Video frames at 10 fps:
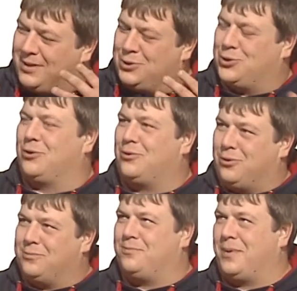что
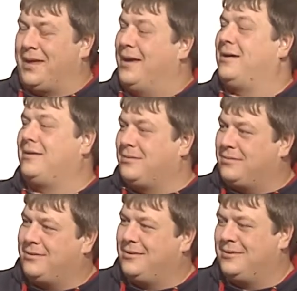он приехал
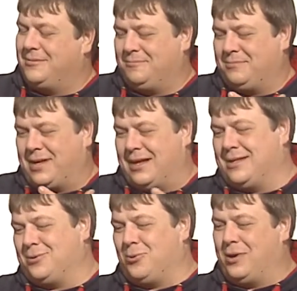
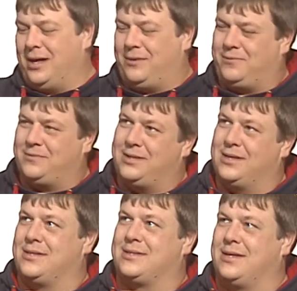ходил, гулял,
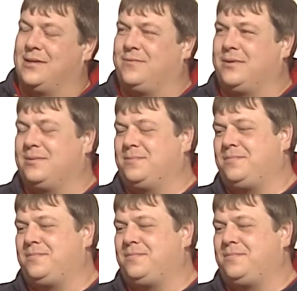делал селфи,